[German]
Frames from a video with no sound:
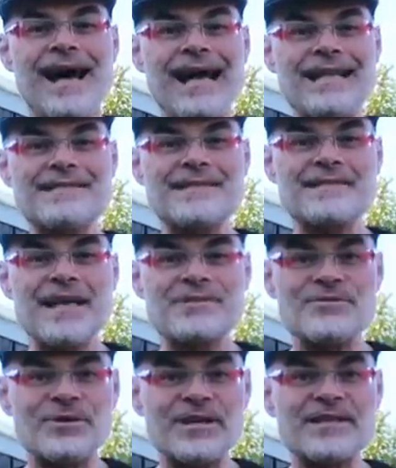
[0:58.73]
als es
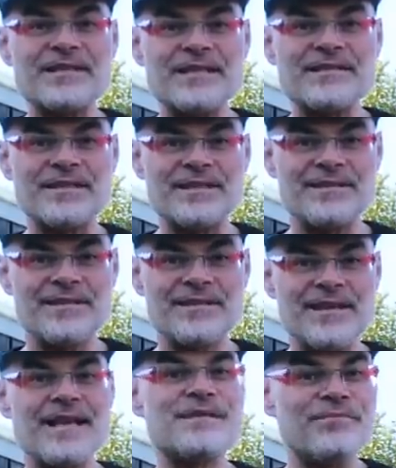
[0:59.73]
so richtig, richtig
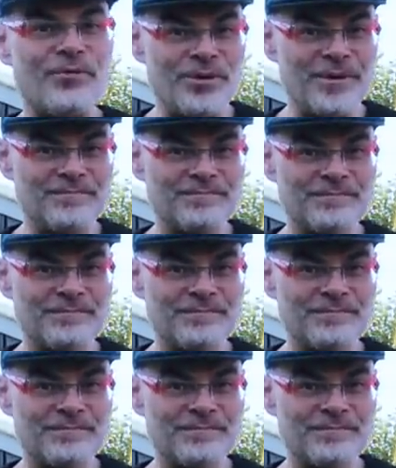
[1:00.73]
kalt wurde.